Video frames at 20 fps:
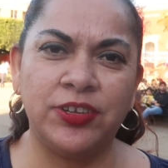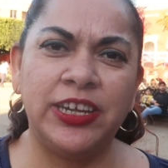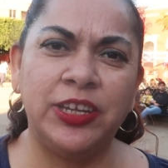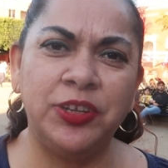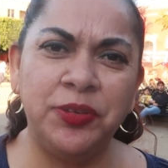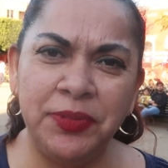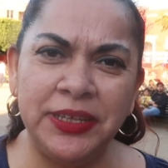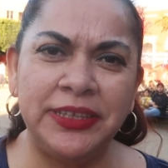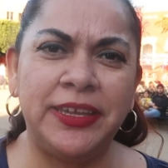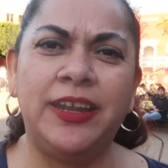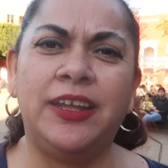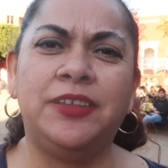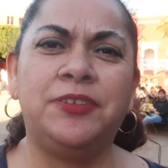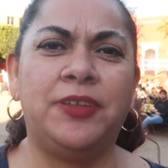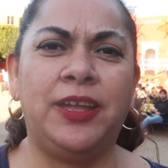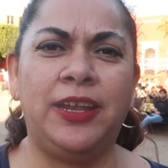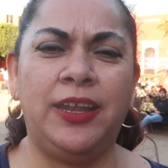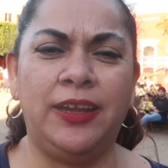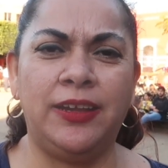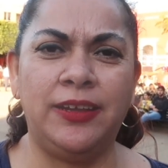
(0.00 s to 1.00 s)
Quiero invitar a
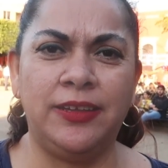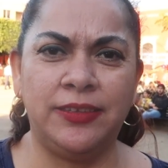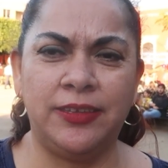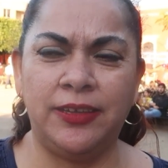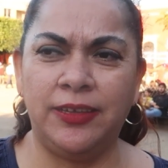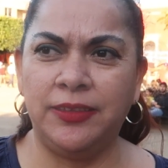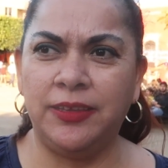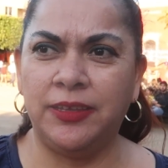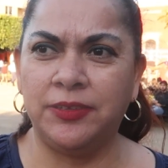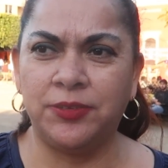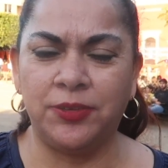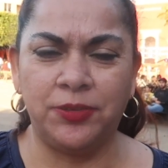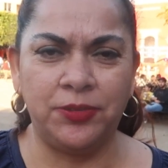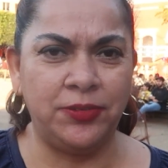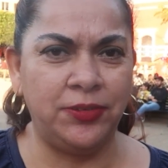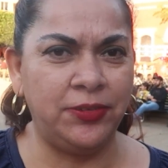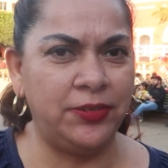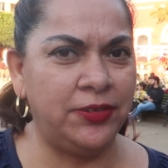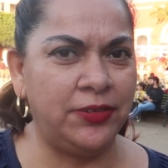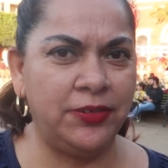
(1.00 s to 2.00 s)
toda la gente de
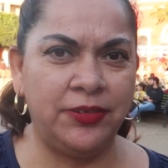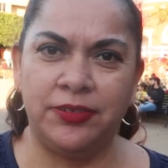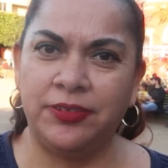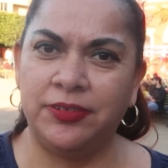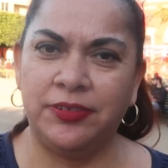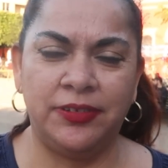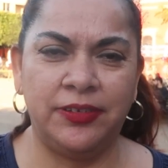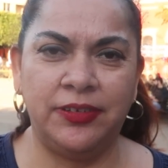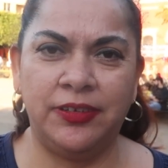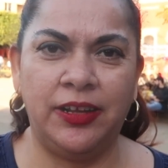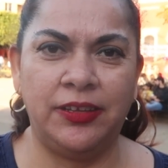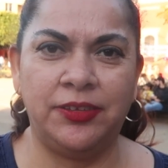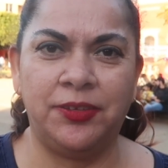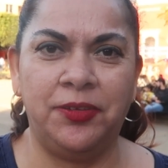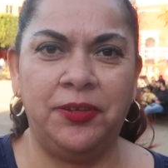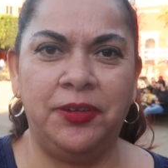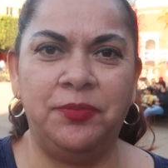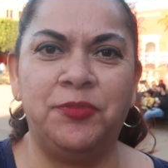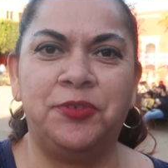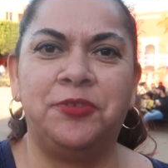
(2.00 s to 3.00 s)
todo, de
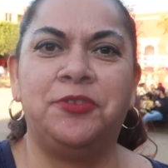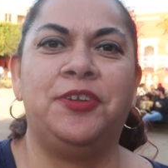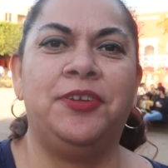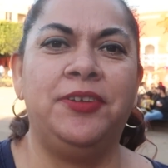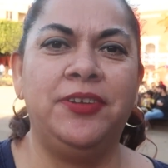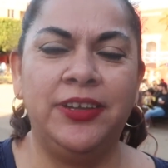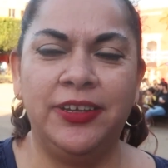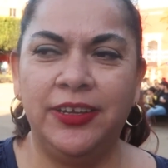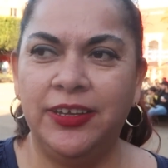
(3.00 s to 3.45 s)
todo el mundo,